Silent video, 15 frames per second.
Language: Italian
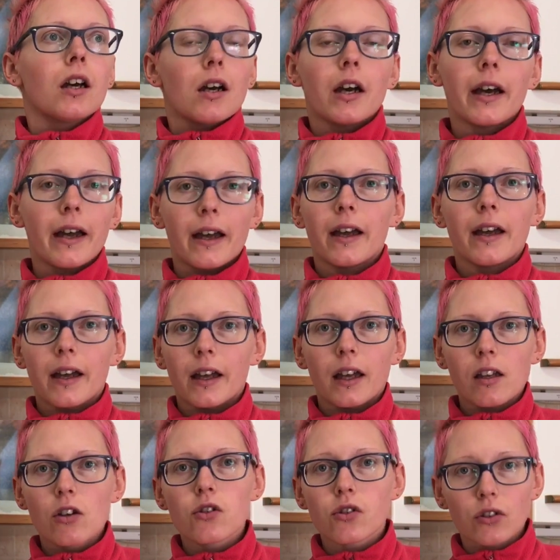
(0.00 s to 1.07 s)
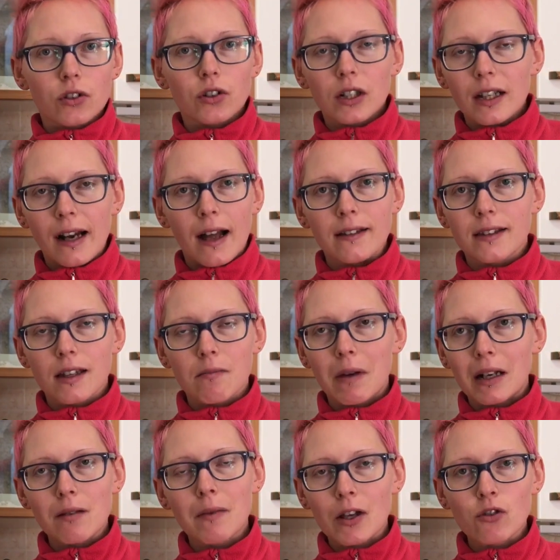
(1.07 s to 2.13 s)
eh, io sono intollerante ma
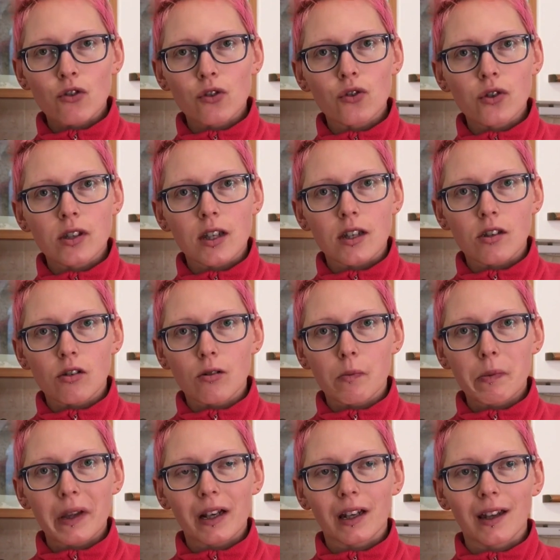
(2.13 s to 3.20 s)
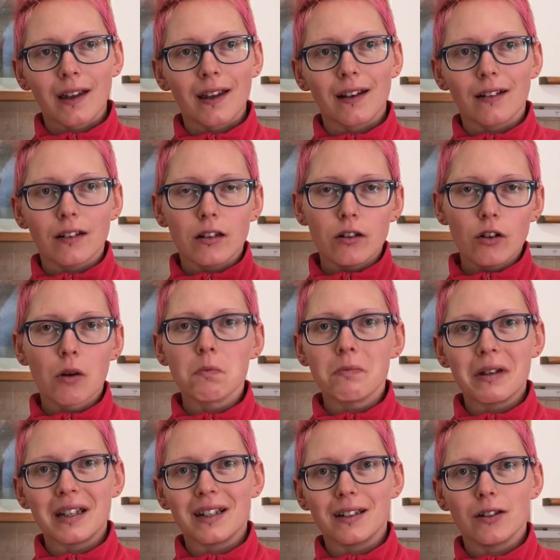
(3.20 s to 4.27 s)
li mangio lo stesso perché non,
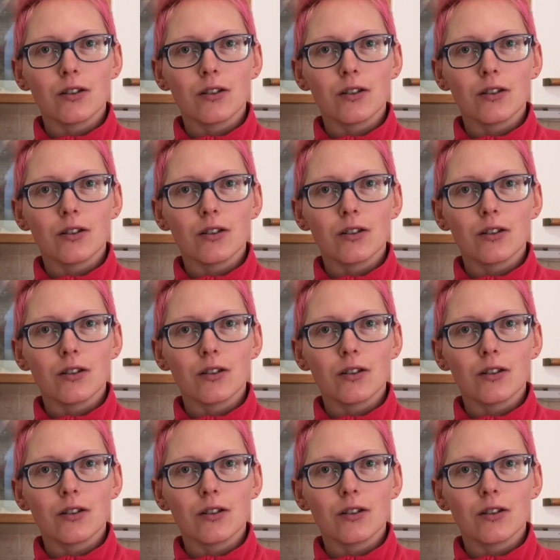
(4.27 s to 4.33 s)
me,